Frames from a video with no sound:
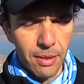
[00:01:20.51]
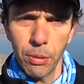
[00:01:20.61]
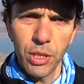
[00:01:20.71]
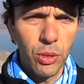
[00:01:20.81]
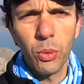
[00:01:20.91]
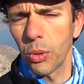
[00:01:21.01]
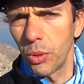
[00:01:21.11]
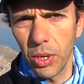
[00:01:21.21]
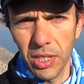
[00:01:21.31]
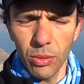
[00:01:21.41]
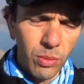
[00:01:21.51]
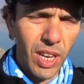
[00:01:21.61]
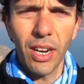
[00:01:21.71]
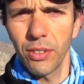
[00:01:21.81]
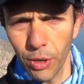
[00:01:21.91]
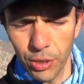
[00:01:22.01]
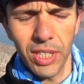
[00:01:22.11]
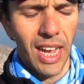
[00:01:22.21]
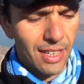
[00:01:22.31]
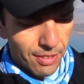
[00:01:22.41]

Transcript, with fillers: depois de um ou dois, um treino de velocidade,